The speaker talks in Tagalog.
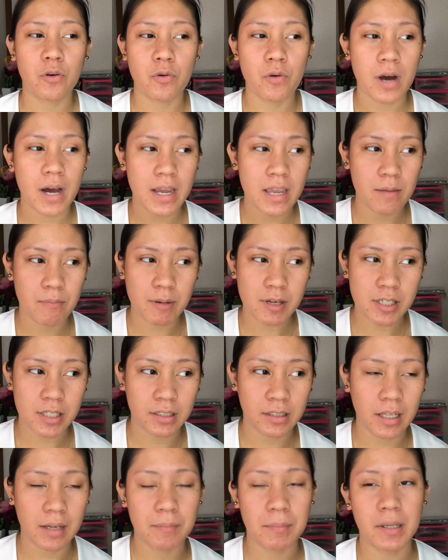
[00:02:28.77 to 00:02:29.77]
Kung kaya pa
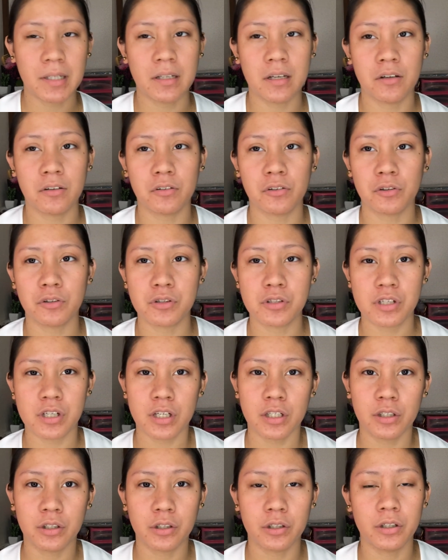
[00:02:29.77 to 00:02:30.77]
siyang takpan ng
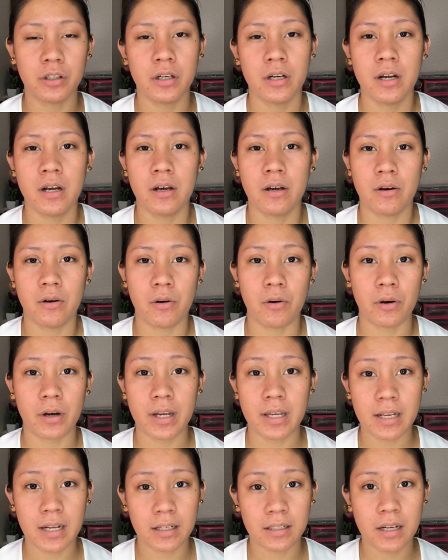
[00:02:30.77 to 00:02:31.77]
concealer
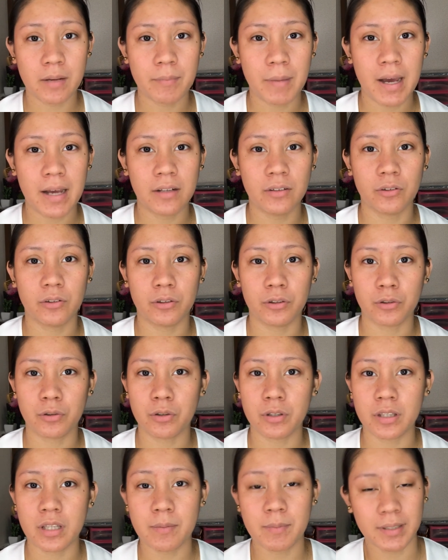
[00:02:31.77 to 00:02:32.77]
okay lang naman or
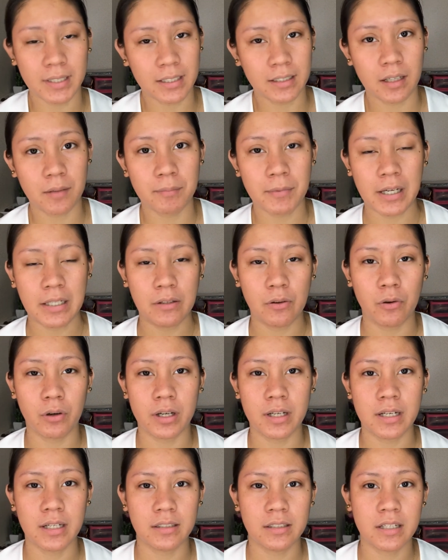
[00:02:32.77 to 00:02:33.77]
kung hindi matatakpan,
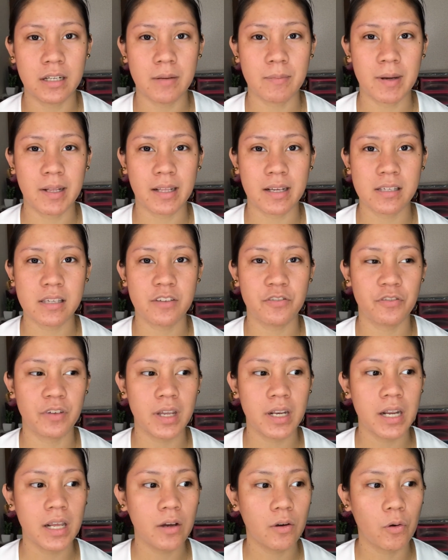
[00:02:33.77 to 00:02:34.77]
okay lang din naman kasi
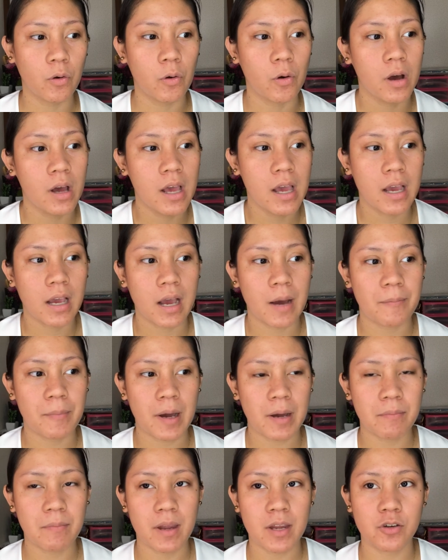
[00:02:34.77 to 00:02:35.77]
feeling ko
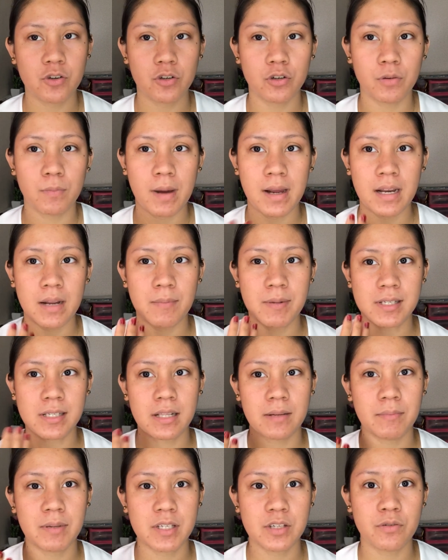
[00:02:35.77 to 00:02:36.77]
kapag medyo
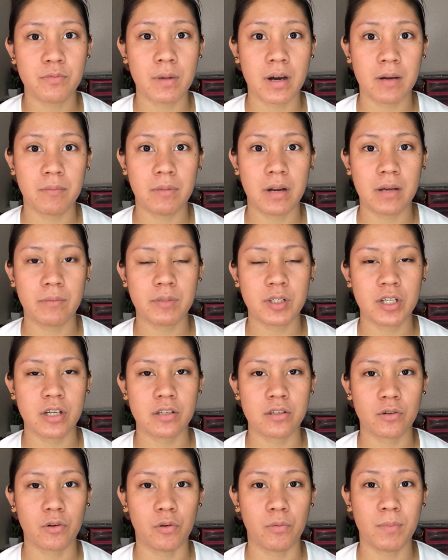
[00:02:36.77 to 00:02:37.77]
lumalabas-labas yung mga
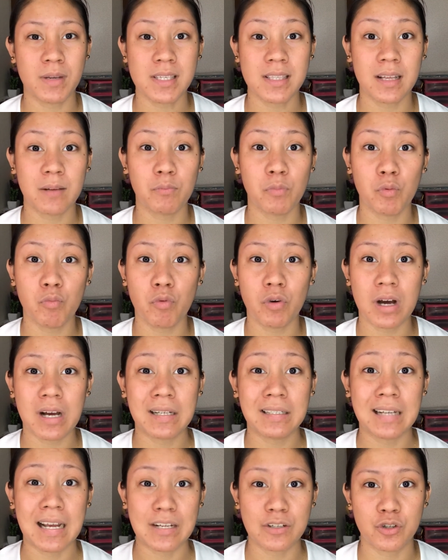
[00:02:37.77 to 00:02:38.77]
blemishes ko, mas
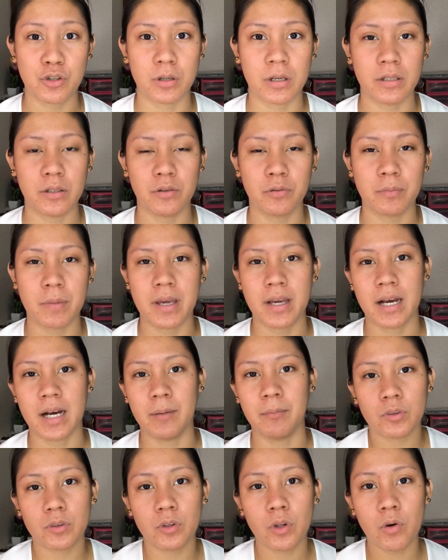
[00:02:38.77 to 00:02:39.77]
nagmumukhang natural yung
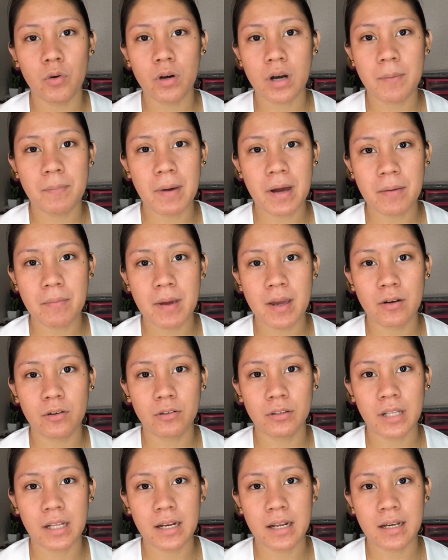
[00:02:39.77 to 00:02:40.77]
makeup. Though kapag meron
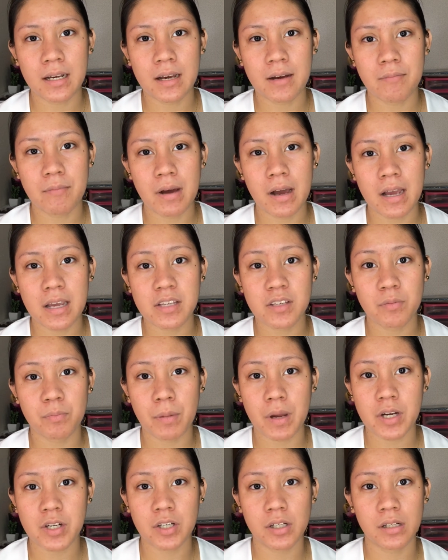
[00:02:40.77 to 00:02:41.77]
talaga mga
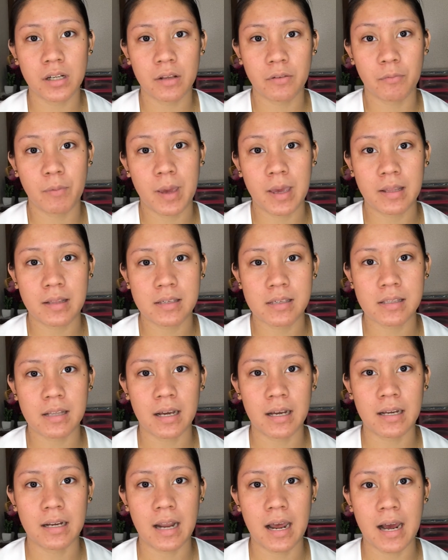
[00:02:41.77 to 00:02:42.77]
special events na
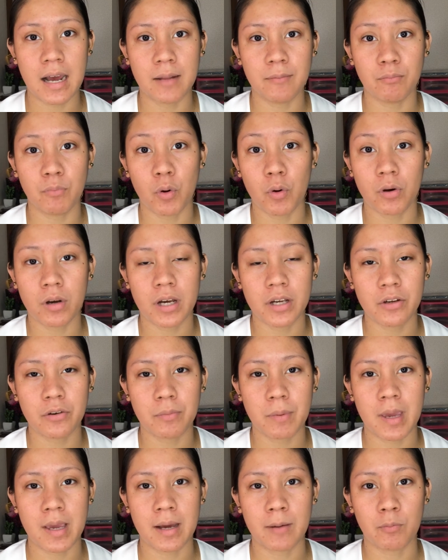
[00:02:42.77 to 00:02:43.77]
kailangan bongga yung
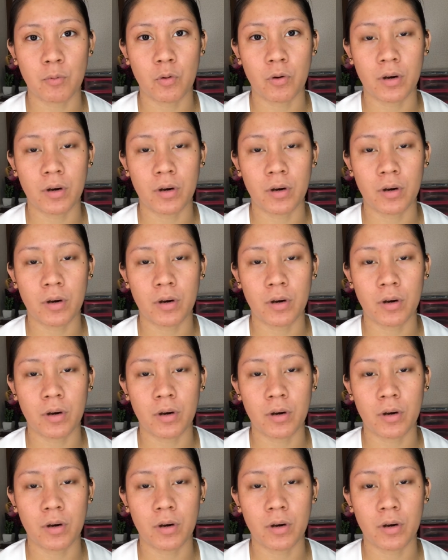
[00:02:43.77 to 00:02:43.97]
makeup ko,